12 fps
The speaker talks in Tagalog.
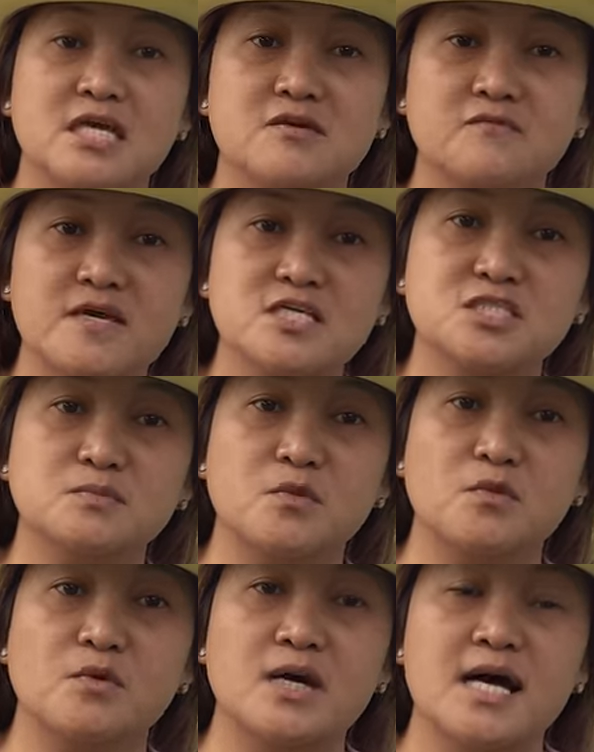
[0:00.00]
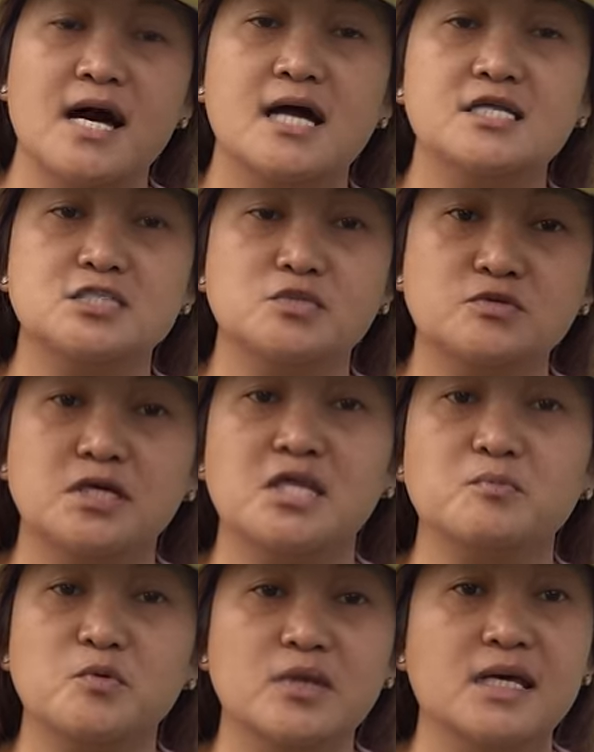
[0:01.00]
savings mo, at least doon na
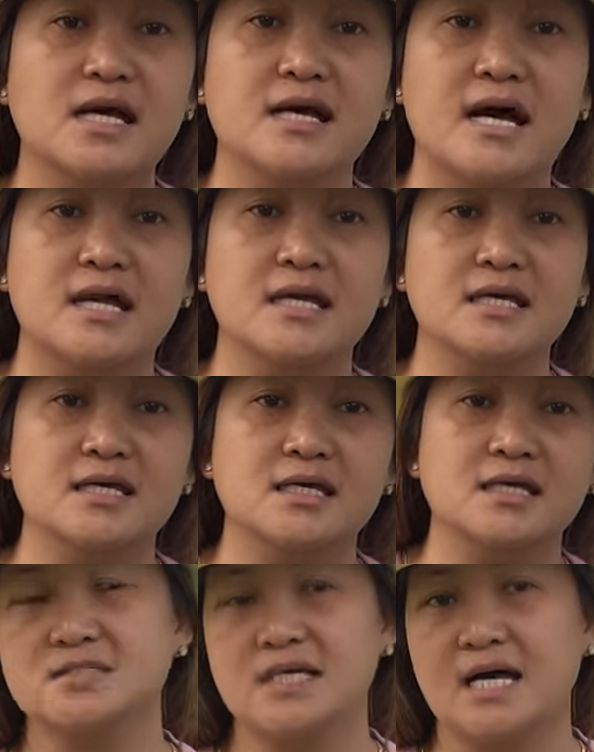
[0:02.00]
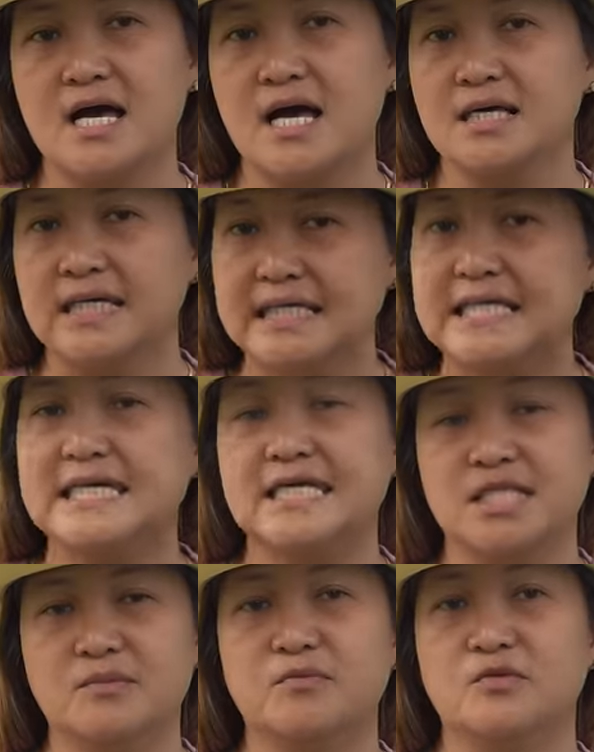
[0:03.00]
rin po nanggagaling sa
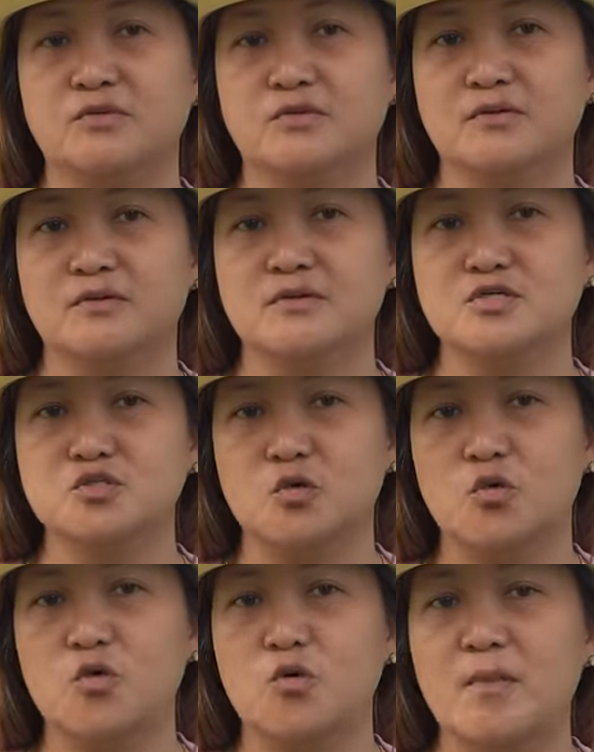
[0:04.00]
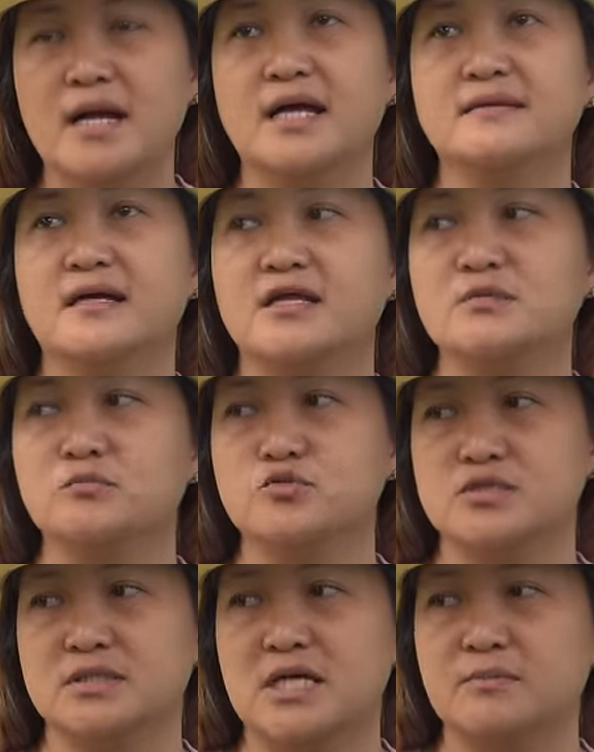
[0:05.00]
kinikita mo. So, maganda rin po
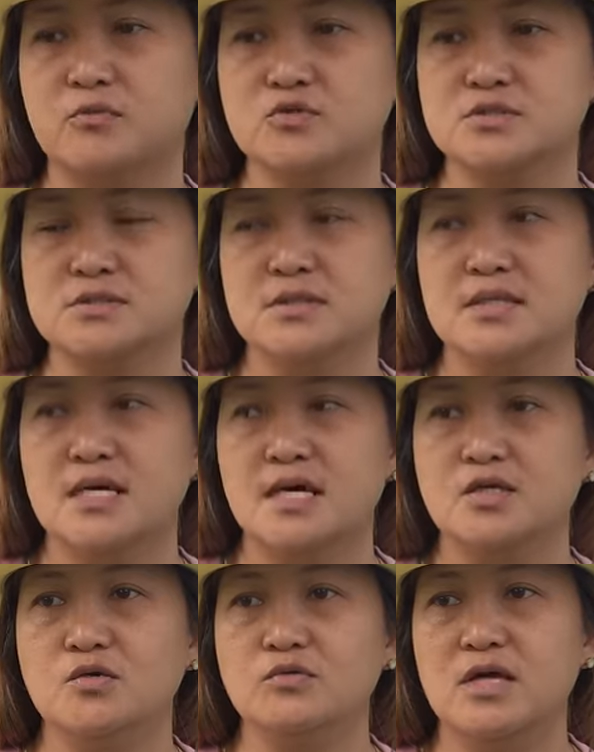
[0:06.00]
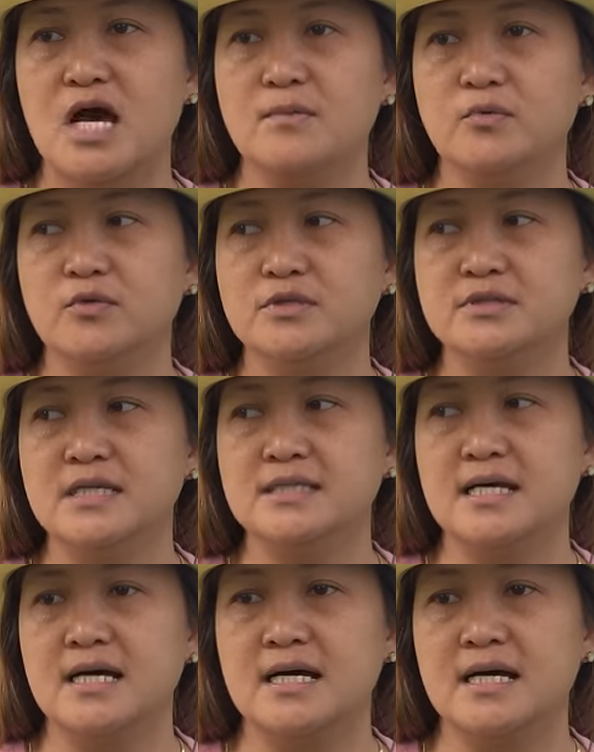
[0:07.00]
siya. Tapos, yun nga po, hindi
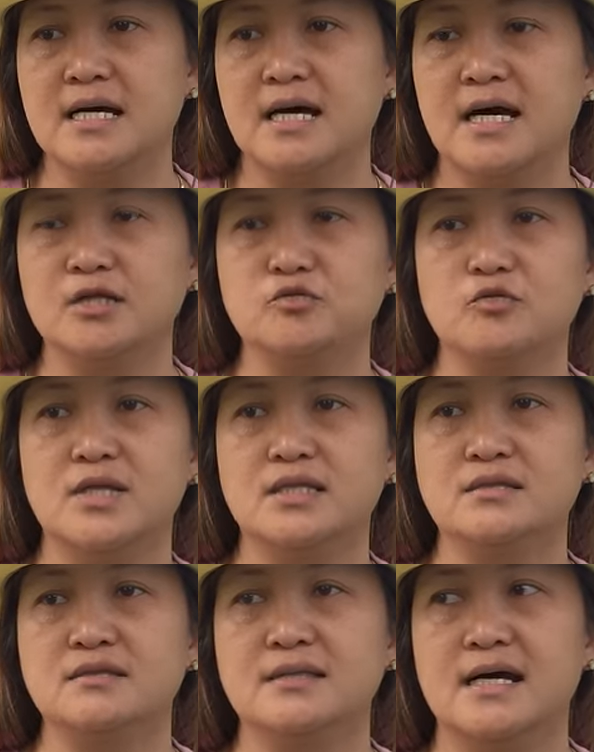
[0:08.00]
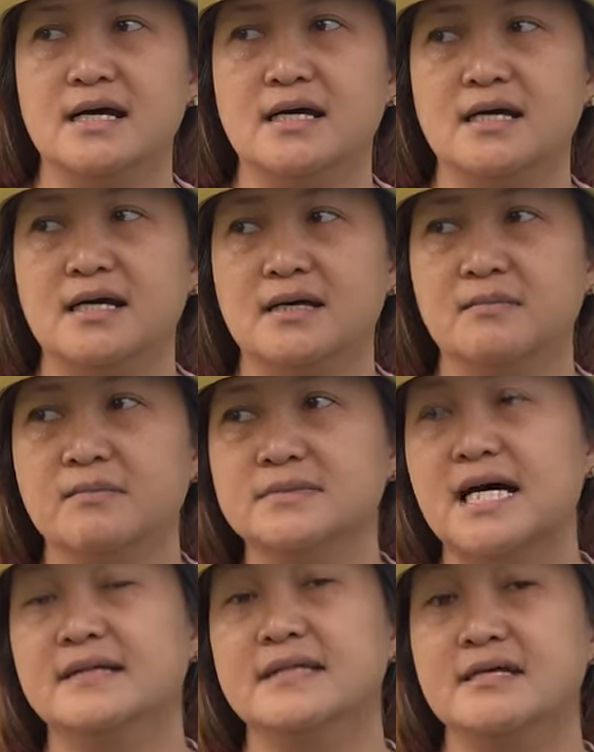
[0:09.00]
na katulad ng
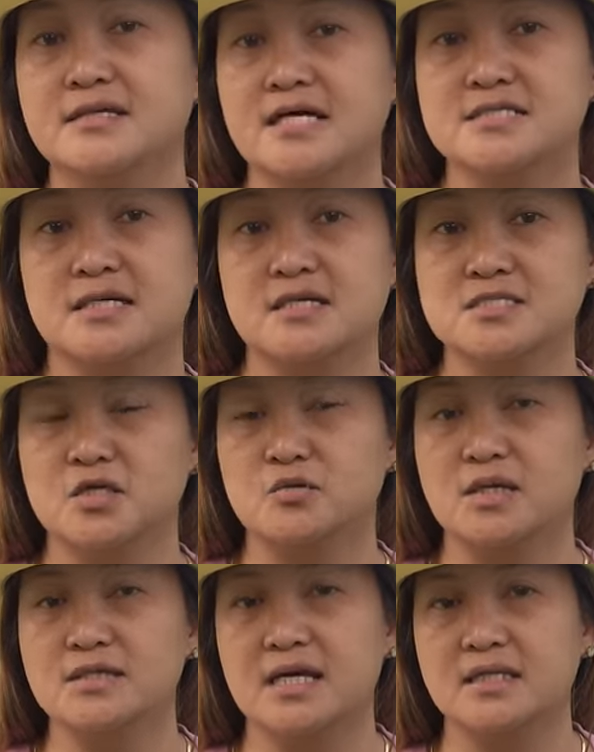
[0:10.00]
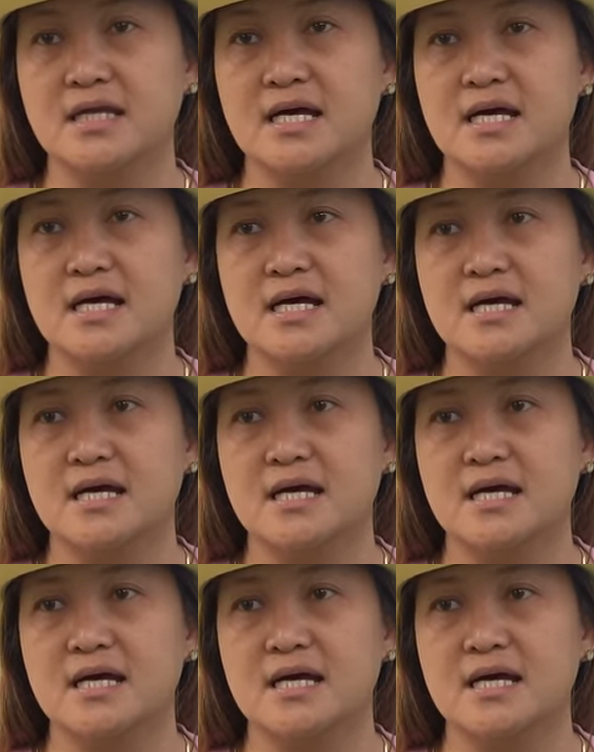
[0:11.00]
dating nasa restaurant ka na